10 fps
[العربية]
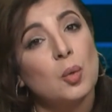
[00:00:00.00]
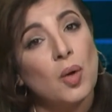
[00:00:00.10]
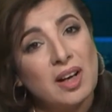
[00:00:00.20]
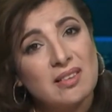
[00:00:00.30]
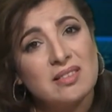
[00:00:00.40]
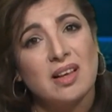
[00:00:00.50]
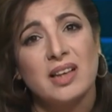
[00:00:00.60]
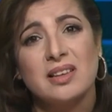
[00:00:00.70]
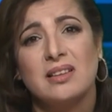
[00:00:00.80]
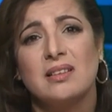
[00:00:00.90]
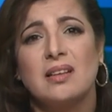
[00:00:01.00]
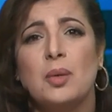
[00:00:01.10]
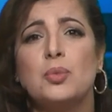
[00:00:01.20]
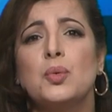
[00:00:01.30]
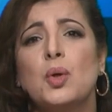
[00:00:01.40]
ولد قتل
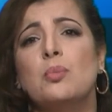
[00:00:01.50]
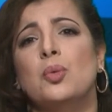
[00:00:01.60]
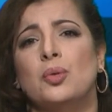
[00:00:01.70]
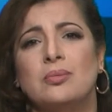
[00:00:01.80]
ابوه وامه